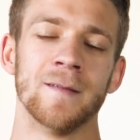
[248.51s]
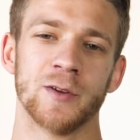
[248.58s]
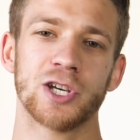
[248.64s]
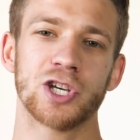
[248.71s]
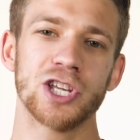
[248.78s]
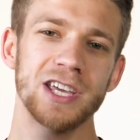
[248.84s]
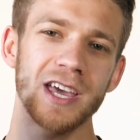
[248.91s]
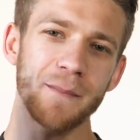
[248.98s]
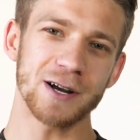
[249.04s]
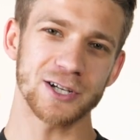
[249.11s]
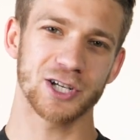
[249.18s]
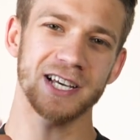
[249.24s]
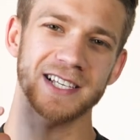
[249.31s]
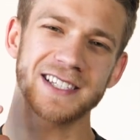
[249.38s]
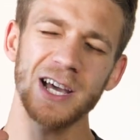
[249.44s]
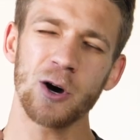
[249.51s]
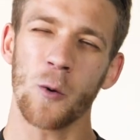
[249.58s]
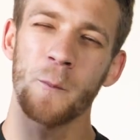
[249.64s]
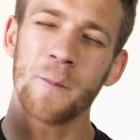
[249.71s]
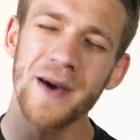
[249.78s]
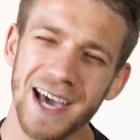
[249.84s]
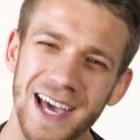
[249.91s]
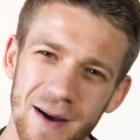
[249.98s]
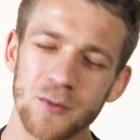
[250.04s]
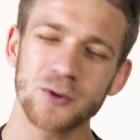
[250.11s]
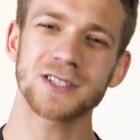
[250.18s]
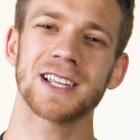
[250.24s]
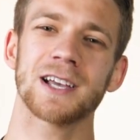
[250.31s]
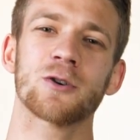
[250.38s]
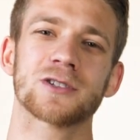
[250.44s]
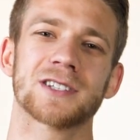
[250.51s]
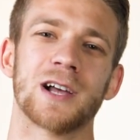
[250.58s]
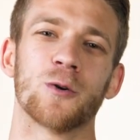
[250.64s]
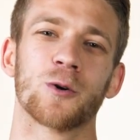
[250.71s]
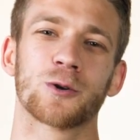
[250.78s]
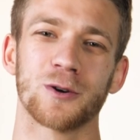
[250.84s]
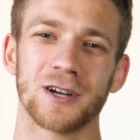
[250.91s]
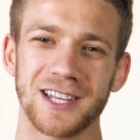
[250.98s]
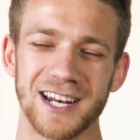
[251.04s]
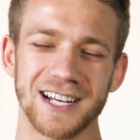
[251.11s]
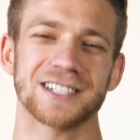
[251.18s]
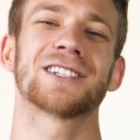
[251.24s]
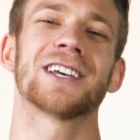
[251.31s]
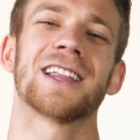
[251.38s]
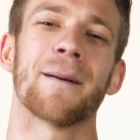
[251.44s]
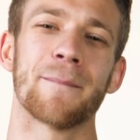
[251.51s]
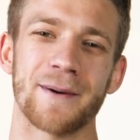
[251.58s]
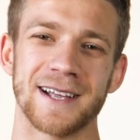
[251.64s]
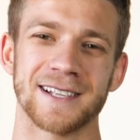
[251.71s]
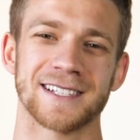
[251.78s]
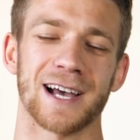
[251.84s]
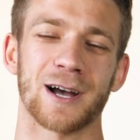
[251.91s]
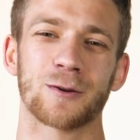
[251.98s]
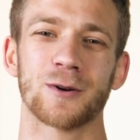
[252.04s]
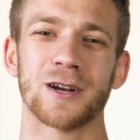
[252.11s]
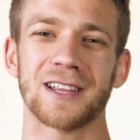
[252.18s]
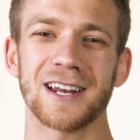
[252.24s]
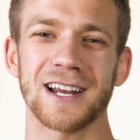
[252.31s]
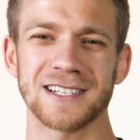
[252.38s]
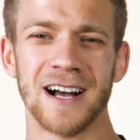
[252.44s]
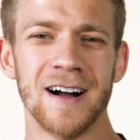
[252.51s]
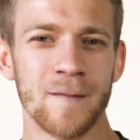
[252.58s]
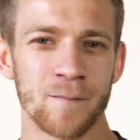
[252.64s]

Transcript: Jeśli nie masz jasnego, mega mocnego celu, który teraz cię napędza, który teraz